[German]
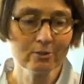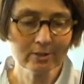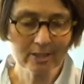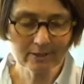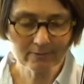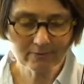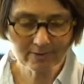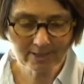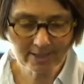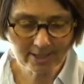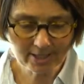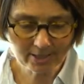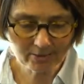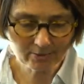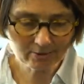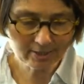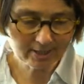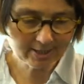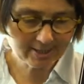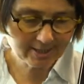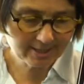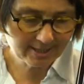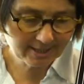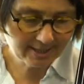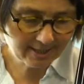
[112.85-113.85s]
Und dann vielleicht
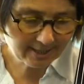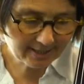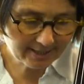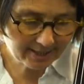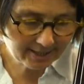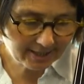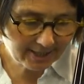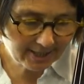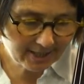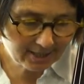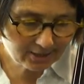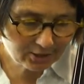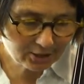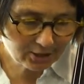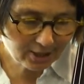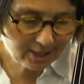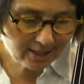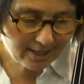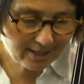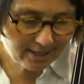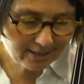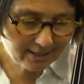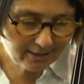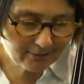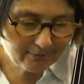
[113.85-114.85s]
noch, dass sie nicht gerade hier
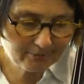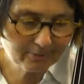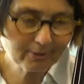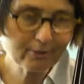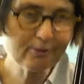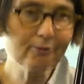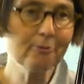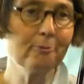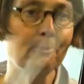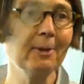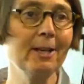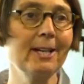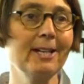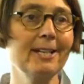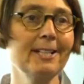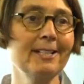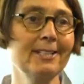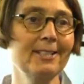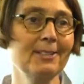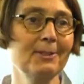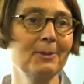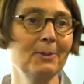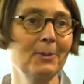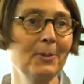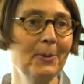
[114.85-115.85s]
streichen auf dem
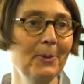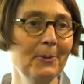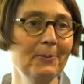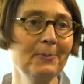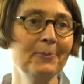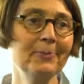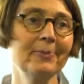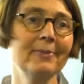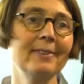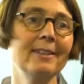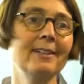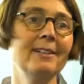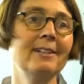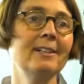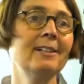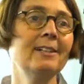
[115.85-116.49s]
Griffbrett, so,